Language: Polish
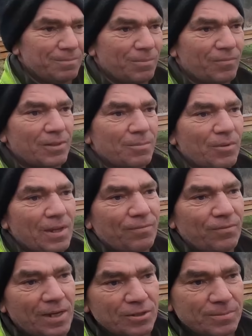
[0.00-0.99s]
Bo wiadomo, jak
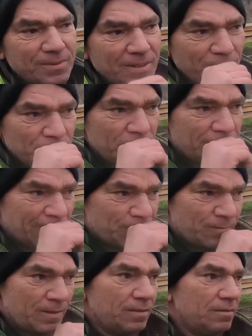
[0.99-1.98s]
w każdym zawodzie, tak
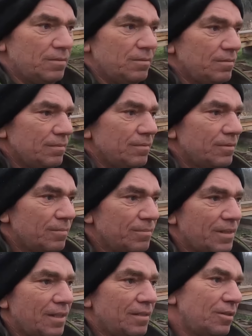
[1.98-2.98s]
tutaj, to są
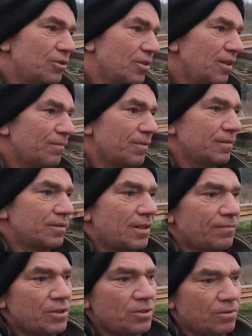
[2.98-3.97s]
takie też knyfy.
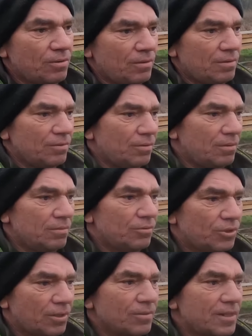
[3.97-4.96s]
Trzeba wiedzieć, od
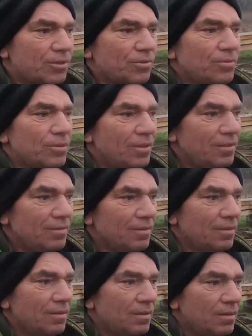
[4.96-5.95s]
czego zacząć, nie?
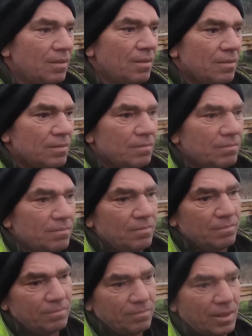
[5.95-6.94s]

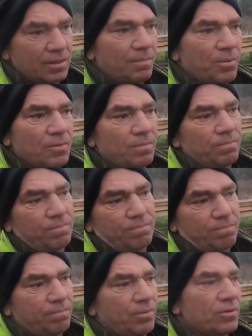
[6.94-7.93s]
A nie pro,
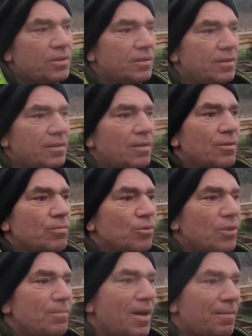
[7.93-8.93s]
proste
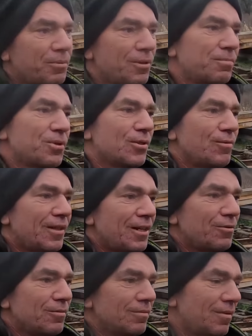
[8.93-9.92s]
rozłożymy, a potem przy
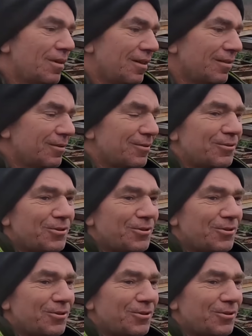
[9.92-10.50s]
składaniu a to